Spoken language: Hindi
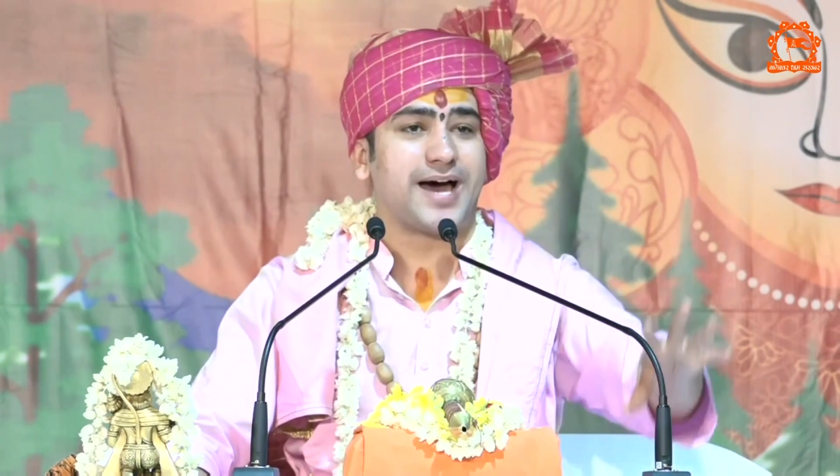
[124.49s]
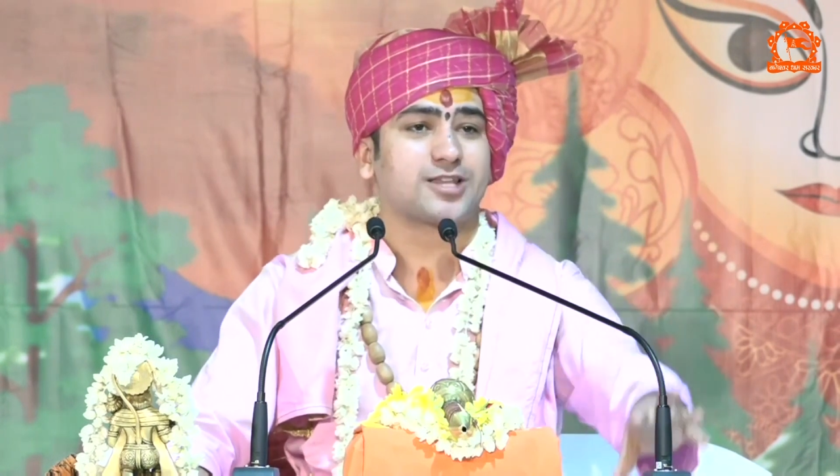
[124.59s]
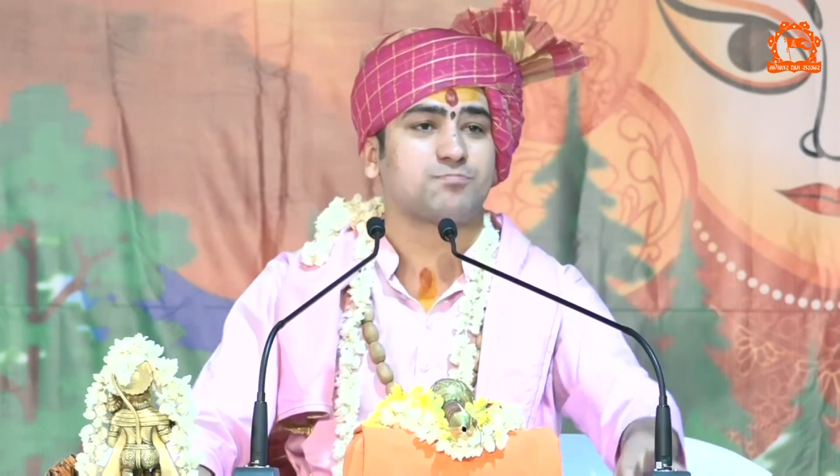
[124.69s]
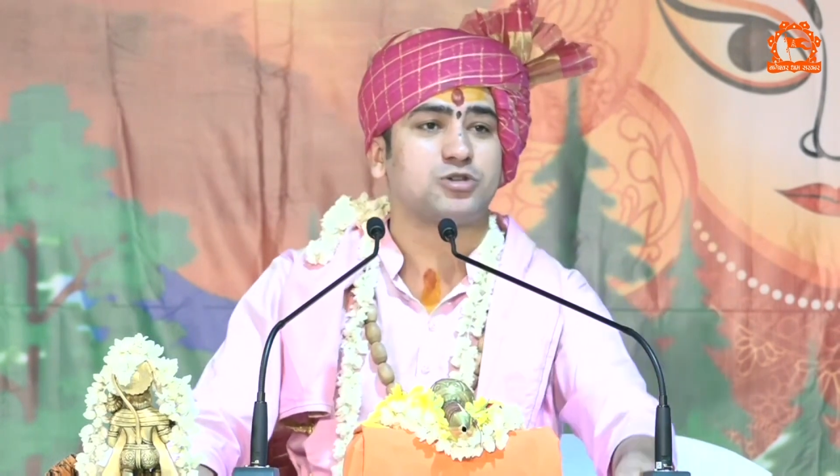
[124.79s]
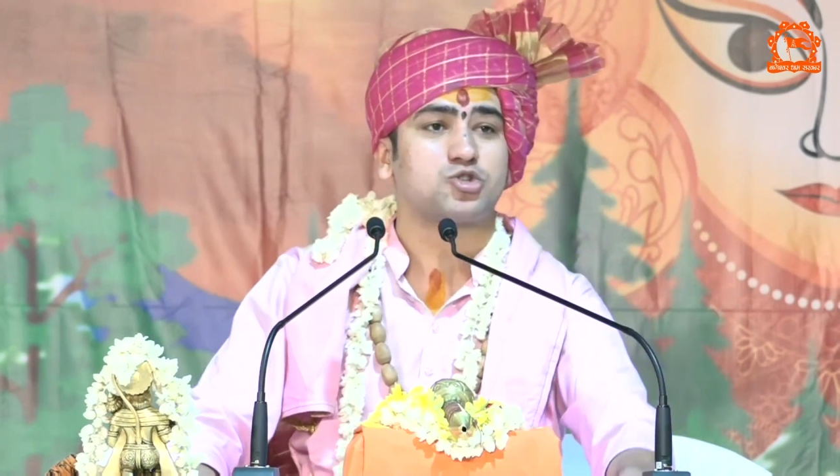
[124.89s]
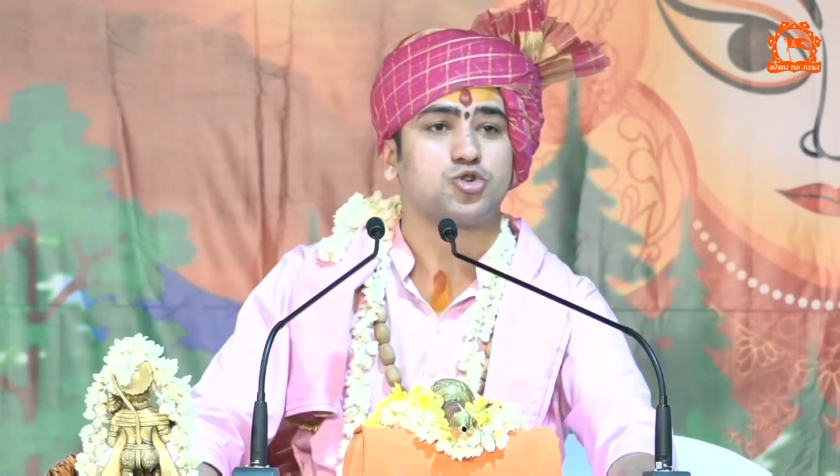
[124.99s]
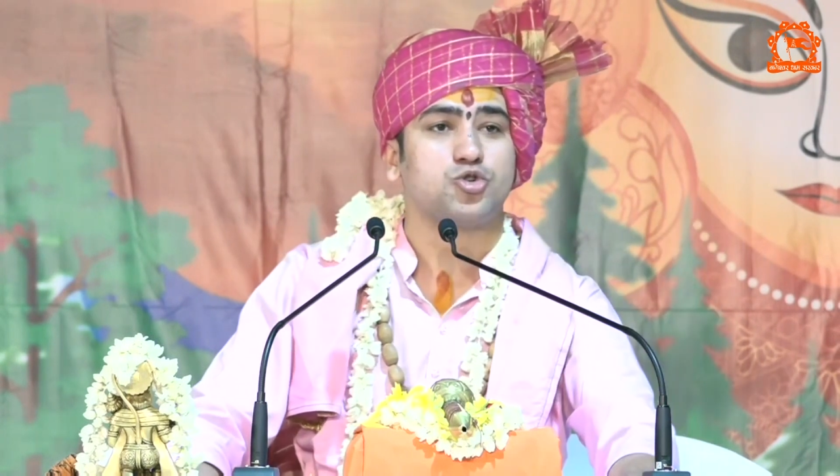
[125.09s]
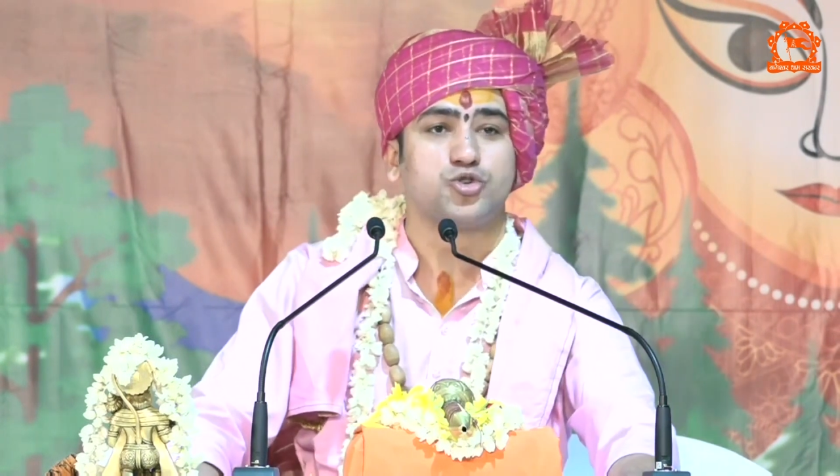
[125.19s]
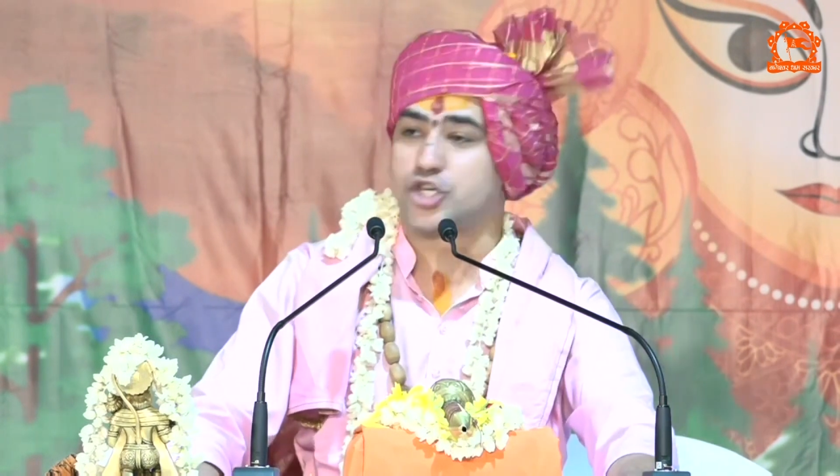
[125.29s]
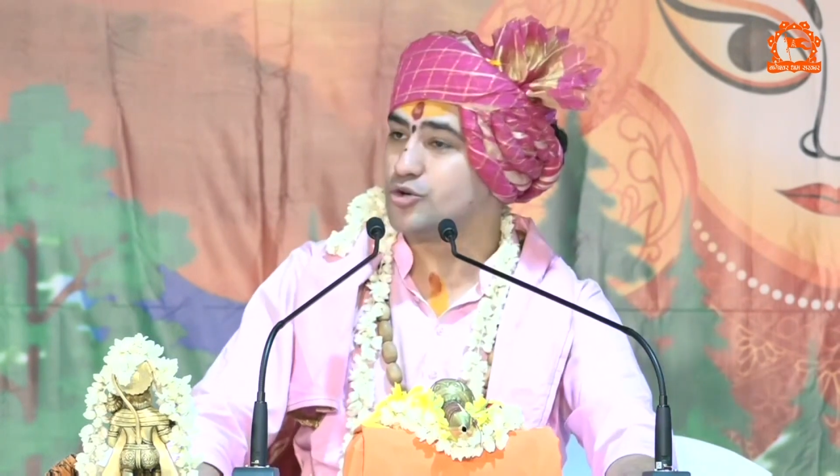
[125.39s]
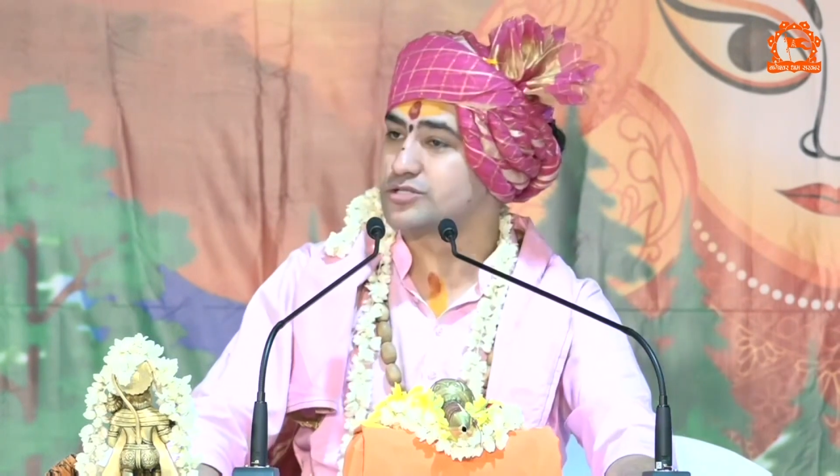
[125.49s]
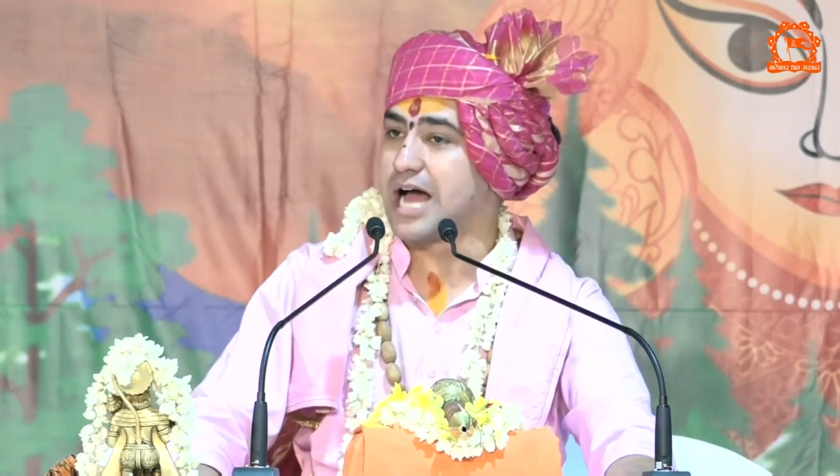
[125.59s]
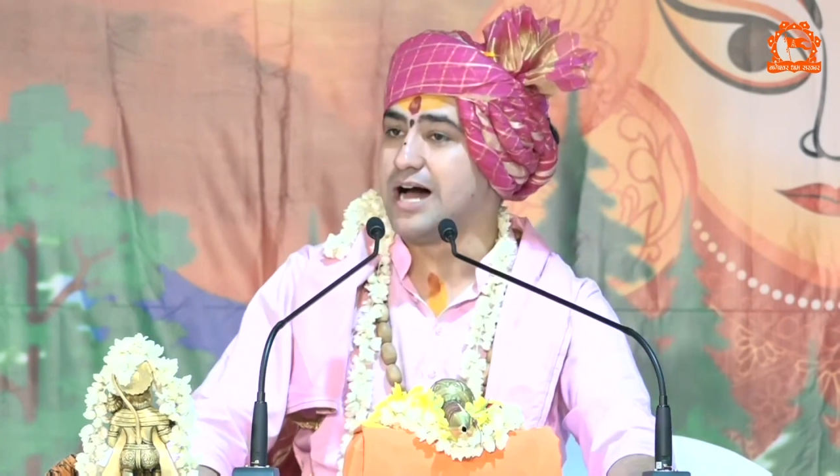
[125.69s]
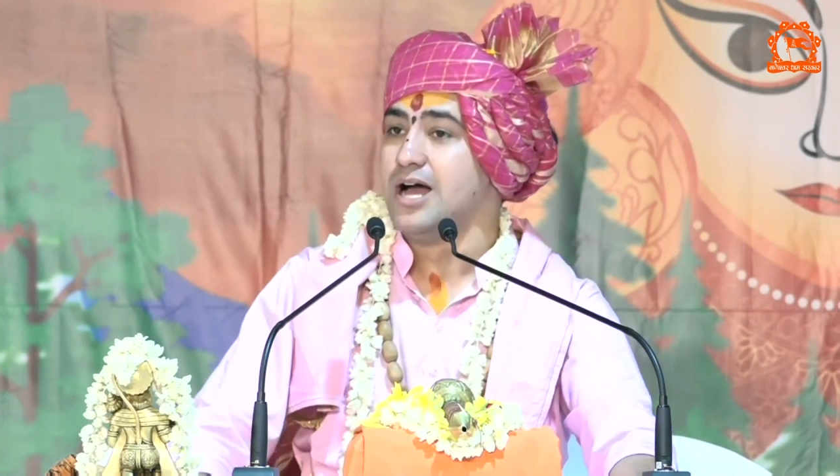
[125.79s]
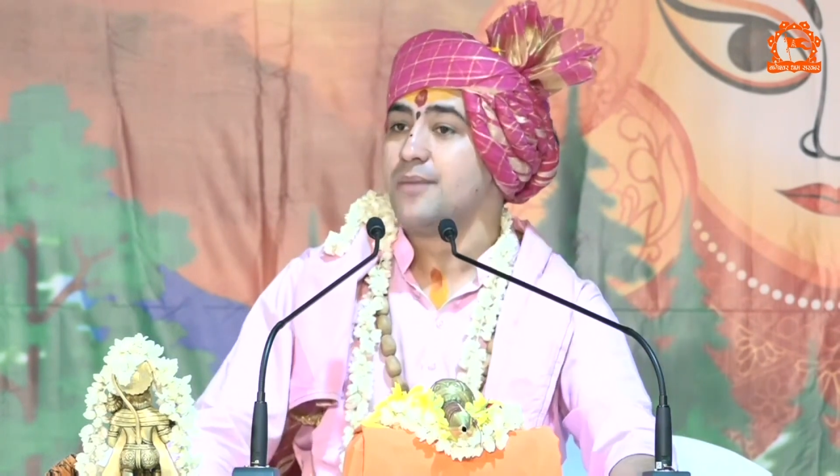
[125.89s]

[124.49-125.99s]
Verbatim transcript: भारत विश्व गुरु क्यों था